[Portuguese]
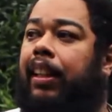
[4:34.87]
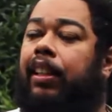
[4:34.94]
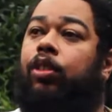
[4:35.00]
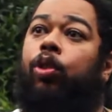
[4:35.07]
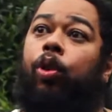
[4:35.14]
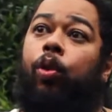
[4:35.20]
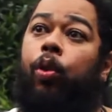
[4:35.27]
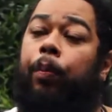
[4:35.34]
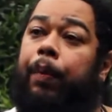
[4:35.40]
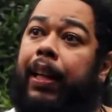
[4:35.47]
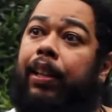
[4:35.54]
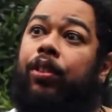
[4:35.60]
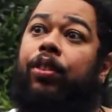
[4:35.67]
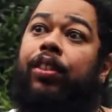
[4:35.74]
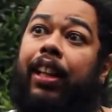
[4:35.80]
em
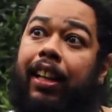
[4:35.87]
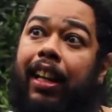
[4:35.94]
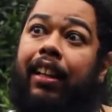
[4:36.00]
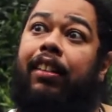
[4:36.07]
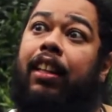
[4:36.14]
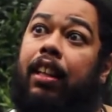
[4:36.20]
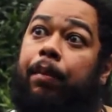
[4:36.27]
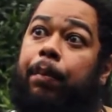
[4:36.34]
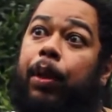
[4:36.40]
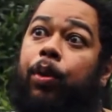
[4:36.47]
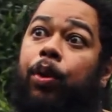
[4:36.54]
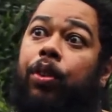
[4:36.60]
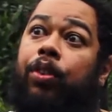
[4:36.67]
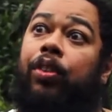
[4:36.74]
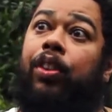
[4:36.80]
documentos
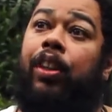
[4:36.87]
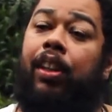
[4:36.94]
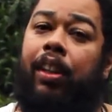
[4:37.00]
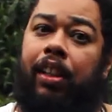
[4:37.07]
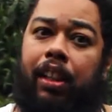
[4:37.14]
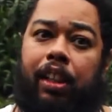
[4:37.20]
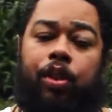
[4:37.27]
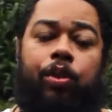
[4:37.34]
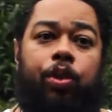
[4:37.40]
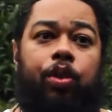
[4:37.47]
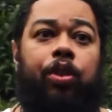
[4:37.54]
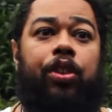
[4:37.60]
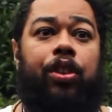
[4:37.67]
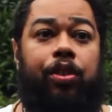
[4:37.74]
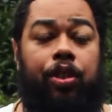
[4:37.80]
acadêmicos e
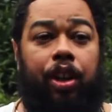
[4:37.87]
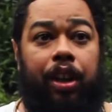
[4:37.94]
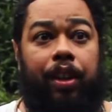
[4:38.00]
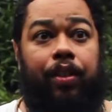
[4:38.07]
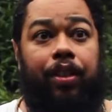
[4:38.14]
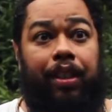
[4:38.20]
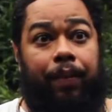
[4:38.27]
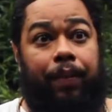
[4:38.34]
estudos históricos